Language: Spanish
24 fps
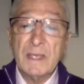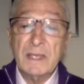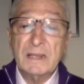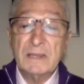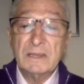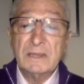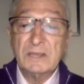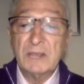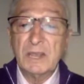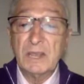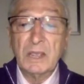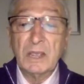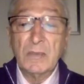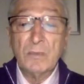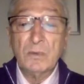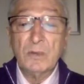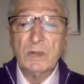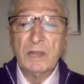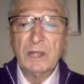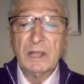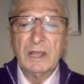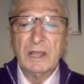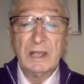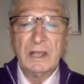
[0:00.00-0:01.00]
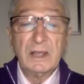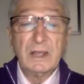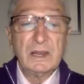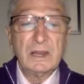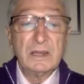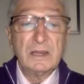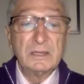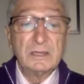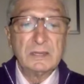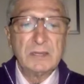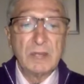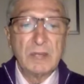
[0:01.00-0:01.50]
Seguimos la guía
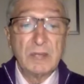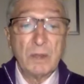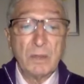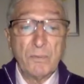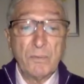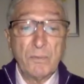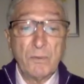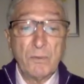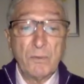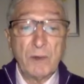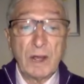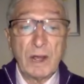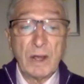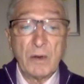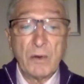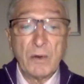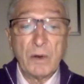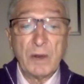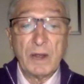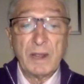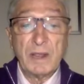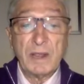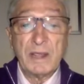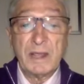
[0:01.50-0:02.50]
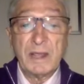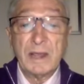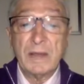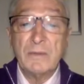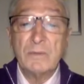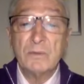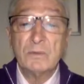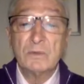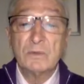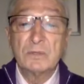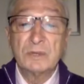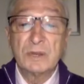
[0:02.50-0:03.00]
del Estado por ahora y
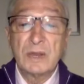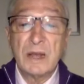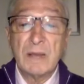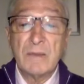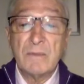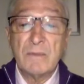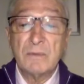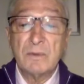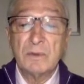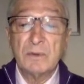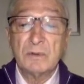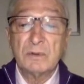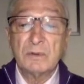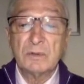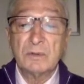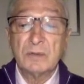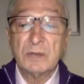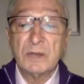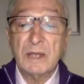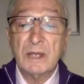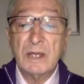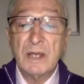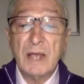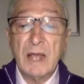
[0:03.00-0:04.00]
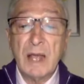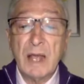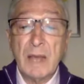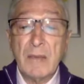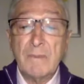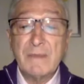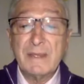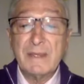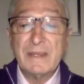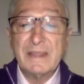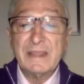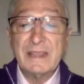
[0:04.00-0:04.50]
haremos cambios a
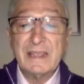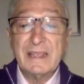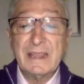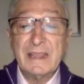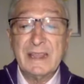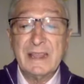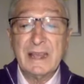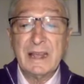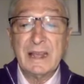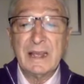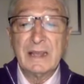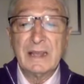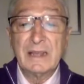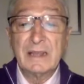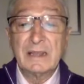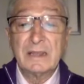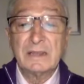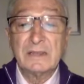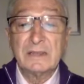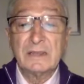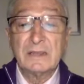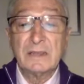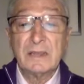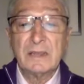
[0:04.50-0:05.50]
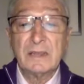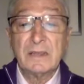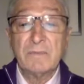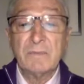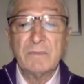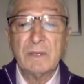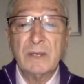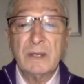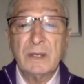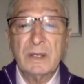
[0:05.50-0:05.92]
medida que se